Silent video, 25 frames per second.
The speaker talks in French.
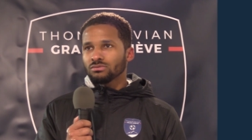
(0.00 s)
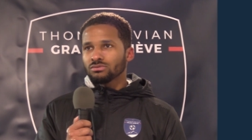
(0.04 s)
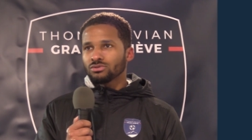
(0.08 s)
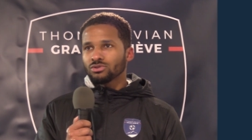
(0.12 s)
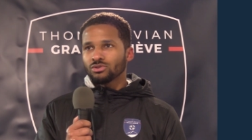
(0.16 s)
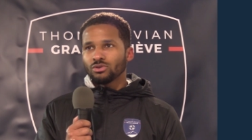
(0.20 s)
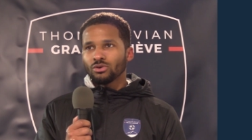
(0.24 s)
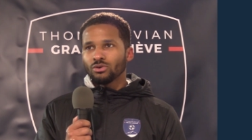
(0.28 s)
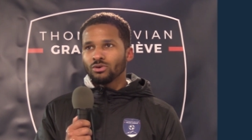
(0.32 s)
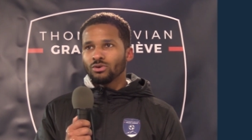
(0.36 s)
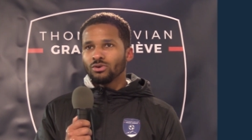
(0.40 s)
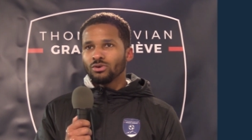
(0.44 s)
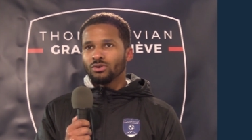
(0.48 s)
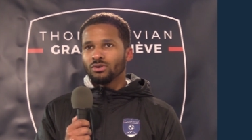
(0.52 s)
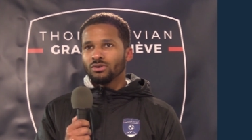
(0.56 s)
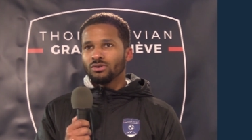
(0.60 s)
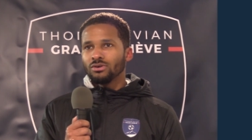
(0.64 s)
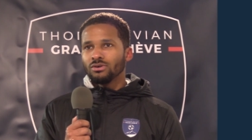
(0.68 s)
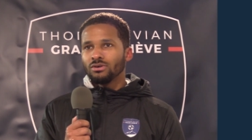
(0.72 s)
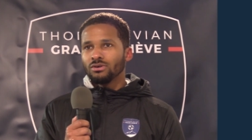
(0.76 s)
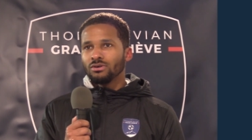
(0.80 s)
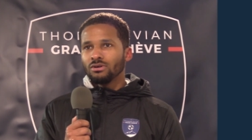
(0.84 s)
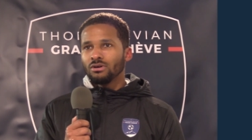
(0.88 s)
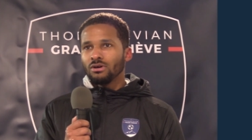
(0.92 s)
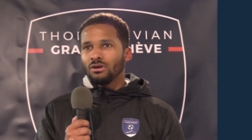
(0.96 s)

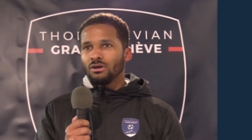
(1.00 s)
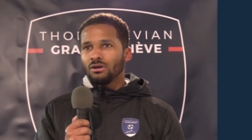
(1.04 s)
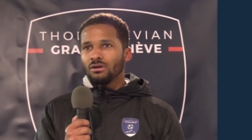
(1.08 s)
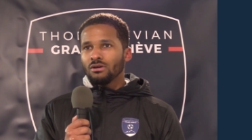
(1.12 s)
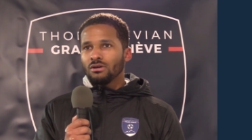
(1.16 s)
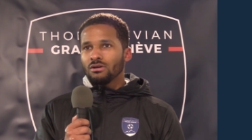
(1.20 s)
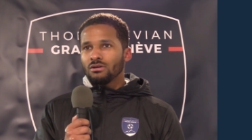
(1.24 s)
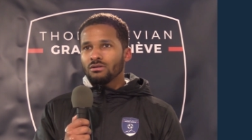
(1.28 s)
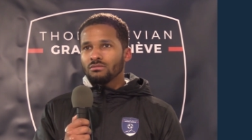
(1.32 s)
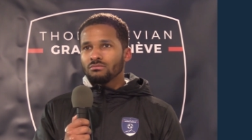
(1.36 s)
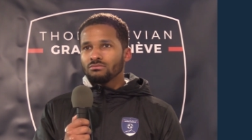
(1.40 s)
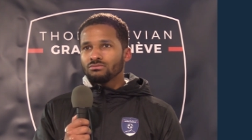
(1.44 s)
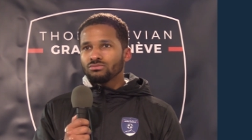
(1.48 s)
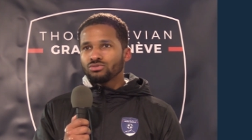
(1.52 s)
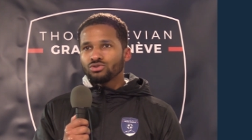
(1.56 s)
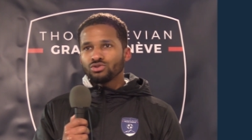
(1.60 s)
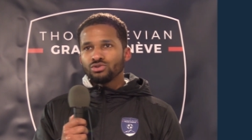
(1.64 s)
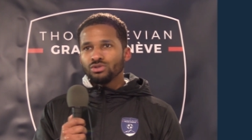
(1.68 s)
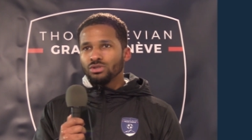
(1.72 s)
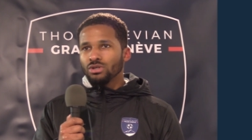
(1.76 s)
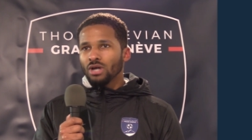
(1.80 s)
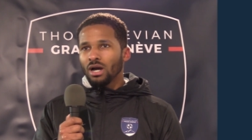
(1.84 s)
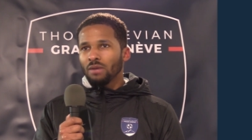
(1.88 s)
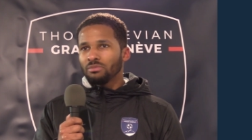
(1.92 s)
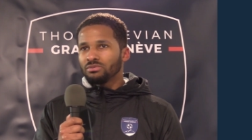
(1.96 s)
Je,
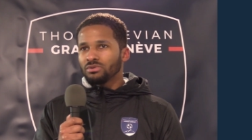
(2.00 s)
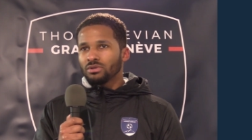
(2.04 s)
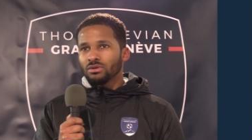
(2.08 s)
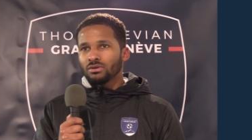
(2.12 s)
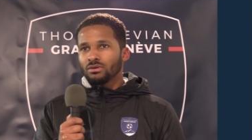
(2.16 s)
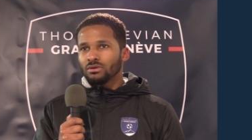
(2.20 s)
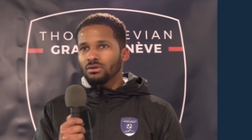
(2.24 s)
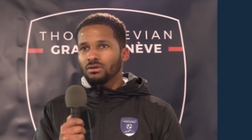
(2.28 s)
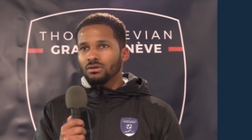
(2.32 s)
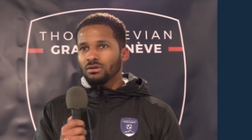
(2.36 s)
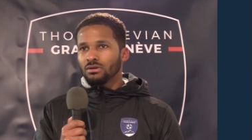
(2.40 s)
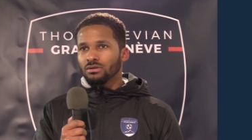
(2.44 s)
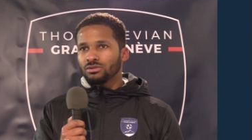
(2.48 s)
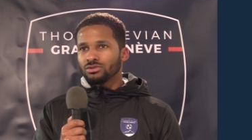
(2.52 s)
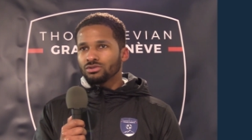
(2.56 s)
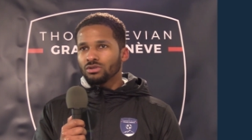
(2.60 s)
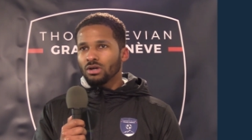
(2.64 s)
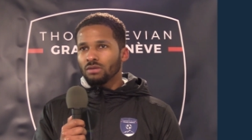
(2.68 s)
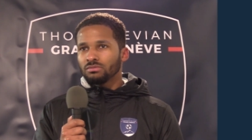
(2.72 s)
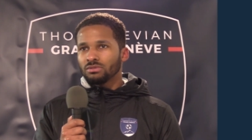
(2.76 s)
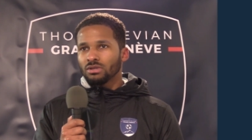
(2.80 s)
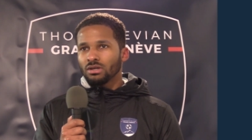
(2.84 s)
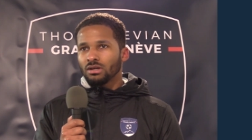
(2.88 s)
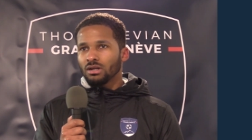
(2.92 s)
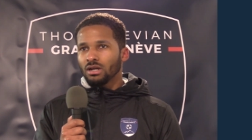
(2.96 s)
suis, apte, je suis
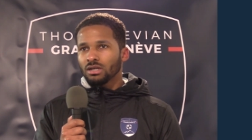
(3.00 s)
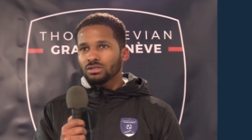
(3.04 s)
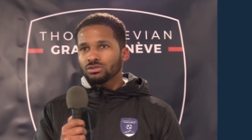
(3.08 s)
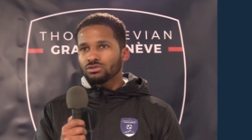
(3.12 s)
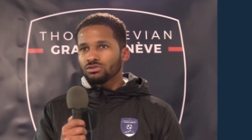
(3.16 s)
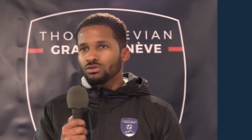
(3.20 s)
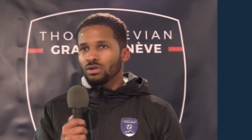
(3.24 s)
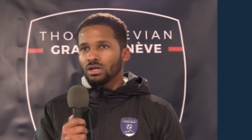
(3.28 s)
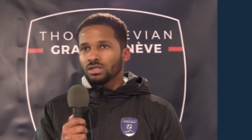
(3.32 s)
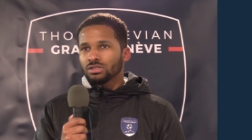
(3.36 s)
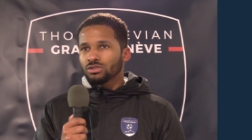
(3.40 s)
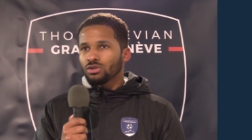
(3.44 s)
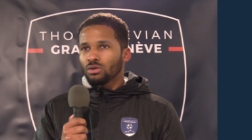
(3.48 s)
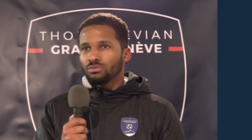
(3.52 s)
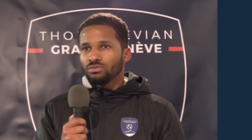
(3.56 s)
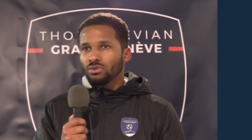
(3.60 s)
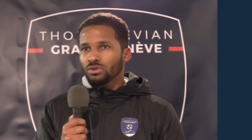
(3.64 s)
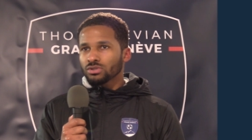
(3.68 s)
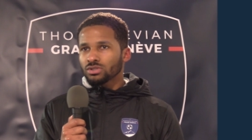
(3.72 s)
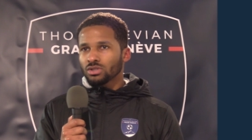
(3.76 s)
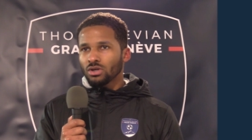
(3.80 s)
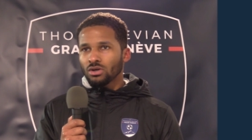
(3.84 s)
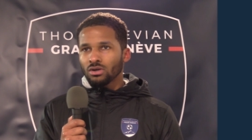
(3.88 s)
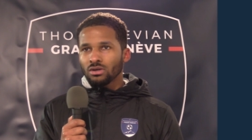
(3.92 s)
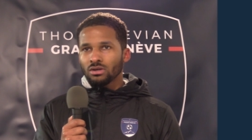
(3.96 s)
apte, là je suis à
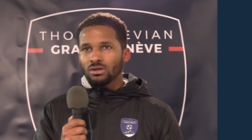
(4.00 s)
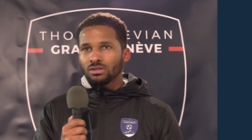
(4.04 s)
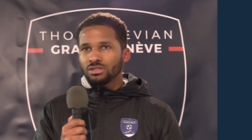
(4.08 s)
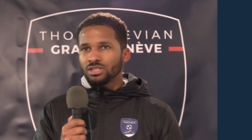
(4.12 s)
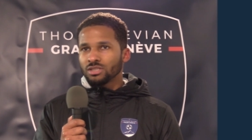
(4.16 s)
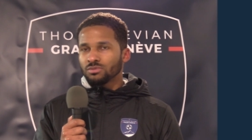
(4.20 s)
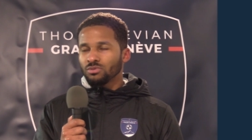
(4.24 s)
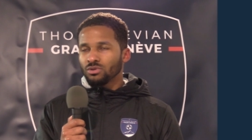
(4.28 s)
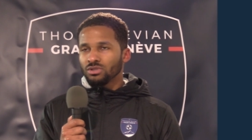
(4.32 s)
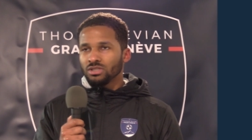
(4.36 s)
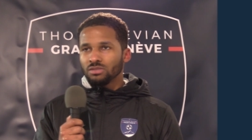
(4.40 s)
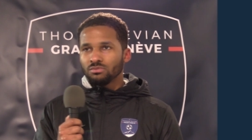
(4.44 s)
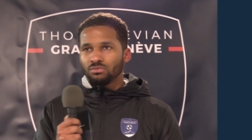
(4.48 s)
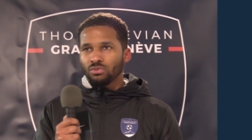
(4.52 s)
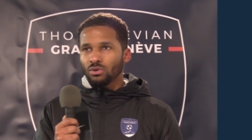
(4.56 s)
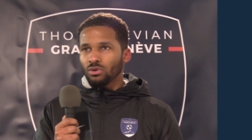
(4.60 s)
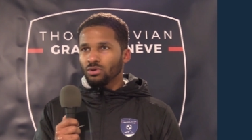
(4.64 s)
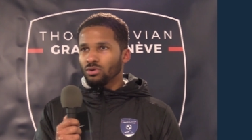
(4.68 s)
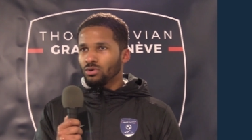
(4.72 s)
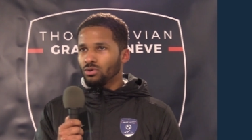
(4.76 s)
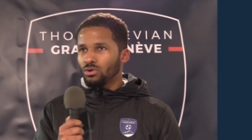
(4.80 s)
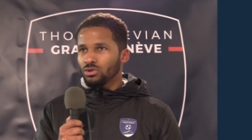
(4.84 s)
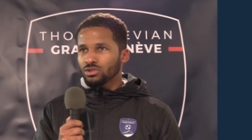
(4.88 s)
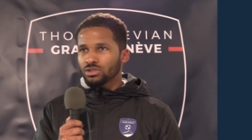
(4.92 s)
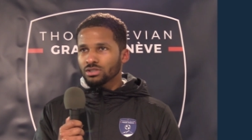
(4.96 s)
100% disponible pour le
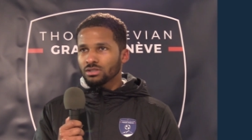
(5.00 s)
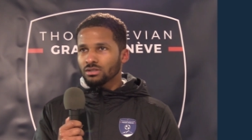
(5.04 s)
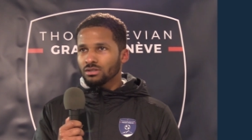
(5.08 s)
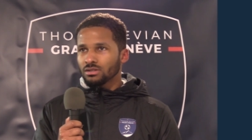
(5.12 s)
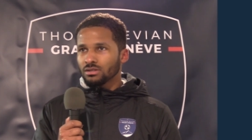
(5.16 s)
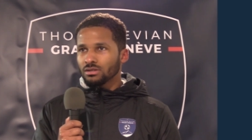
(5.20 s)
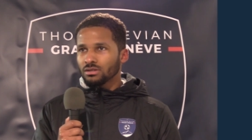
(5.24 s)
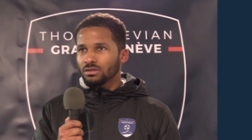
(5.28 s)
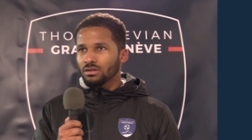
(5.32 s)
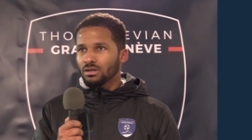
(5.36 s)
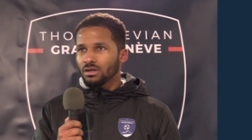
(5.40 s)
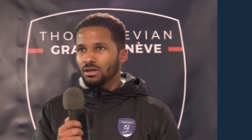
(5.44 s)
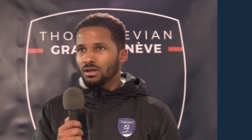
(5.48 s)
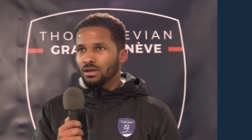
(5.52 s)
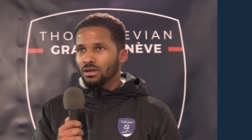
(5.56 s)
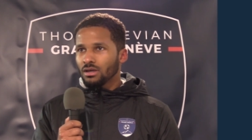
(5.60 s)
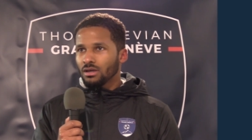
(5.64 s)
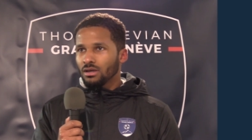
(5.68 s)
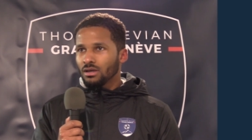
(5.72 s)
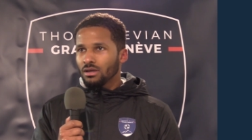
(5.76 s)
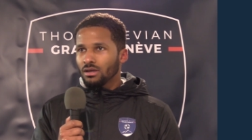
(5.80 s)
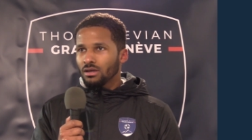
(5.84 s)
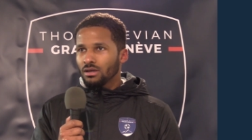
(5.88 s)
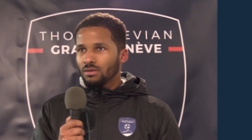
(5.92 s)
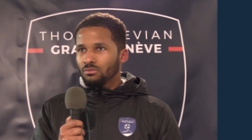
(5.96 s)
coach
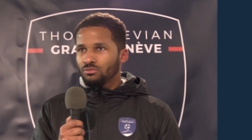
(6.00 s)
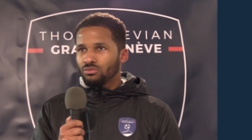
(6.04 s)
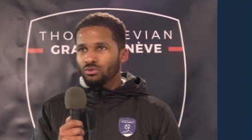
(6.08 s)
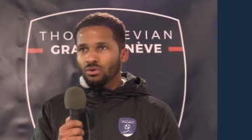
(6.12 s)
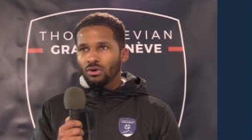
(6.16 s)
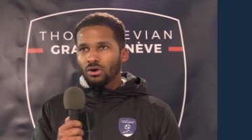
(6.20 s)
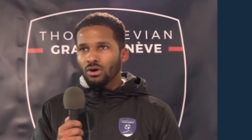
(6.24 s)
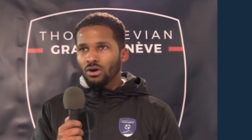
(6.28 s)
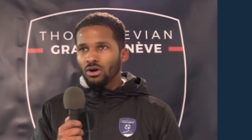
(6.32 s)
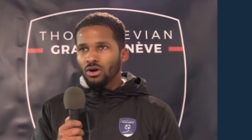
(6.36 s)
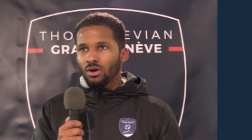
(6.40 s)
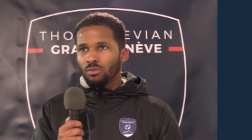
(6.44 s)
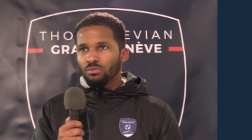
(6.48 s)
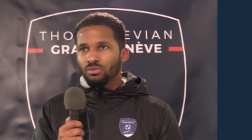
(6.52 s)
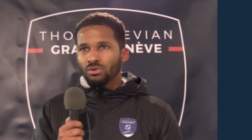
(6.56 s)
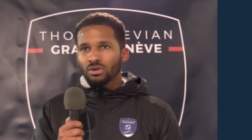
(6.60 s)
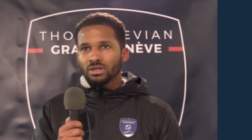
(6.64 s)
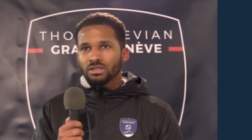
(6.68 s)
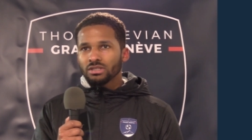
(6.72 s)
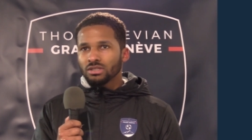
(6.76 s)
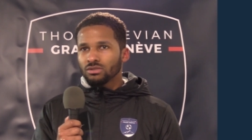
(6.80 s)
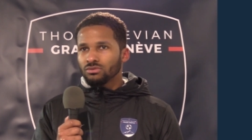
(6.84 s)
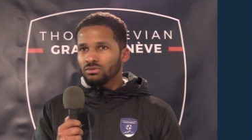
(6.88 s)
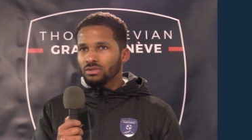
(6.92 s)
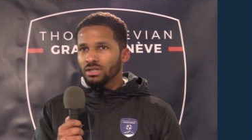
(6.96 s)
pour, pour
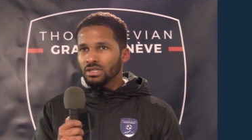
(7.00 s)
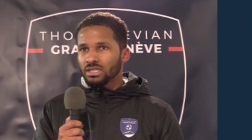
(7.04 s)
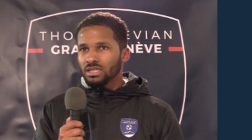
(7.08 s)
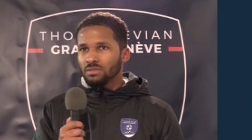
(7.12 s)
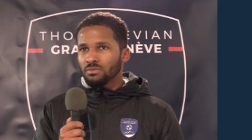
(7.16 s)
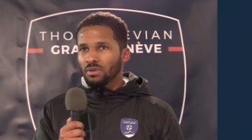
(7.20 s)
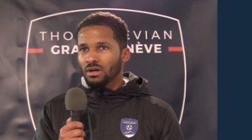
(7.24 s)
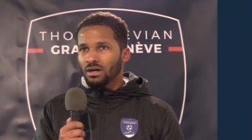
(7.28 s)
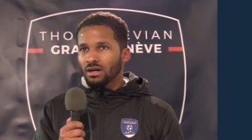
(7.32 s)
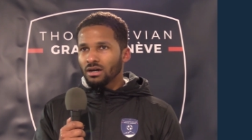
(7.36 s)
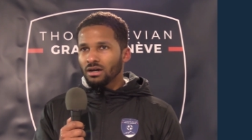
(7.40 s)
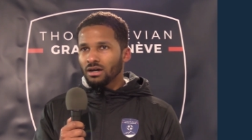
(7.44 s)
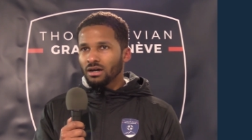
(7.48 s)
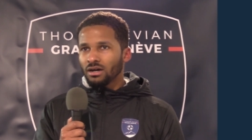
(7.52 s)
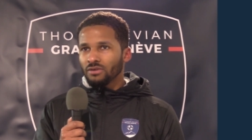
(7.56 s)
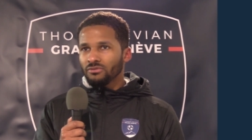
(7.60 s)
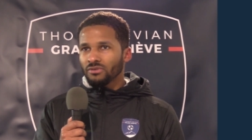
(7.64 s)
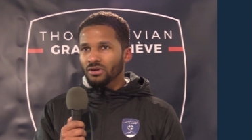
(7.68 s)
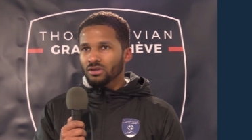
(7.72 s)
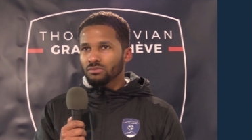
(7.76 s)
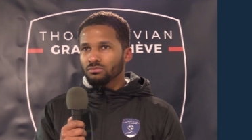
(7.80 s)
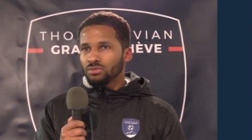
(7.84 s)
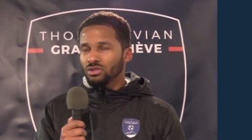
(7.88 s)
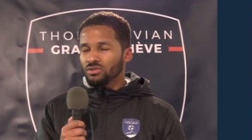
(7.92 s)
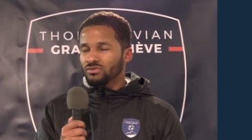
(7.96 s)
aider toute l'équipe à,
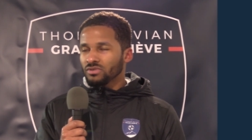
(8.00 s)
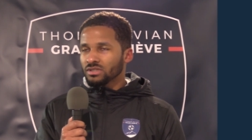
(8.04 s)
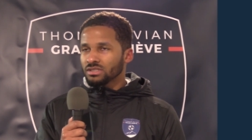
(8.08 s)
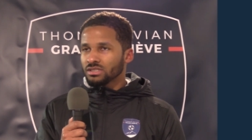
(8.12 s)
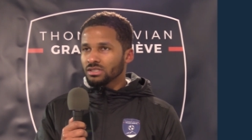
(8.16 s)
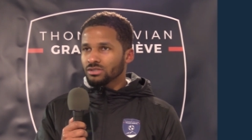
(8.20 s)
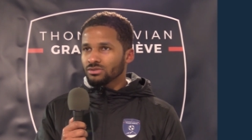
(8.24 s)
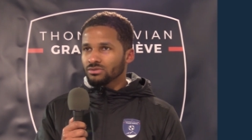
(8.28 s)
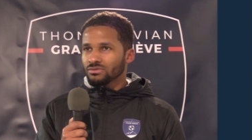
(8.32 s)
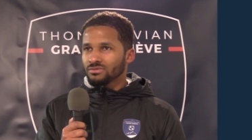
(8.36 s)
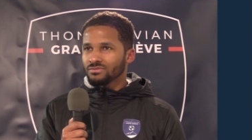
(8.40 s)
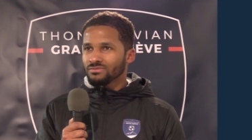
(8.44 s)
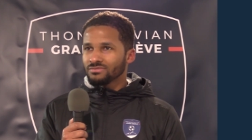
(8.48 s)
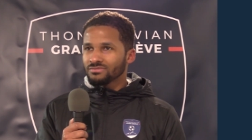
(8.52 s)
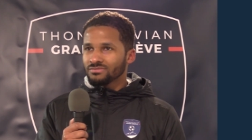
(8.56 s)
faire une bonne fin de saison.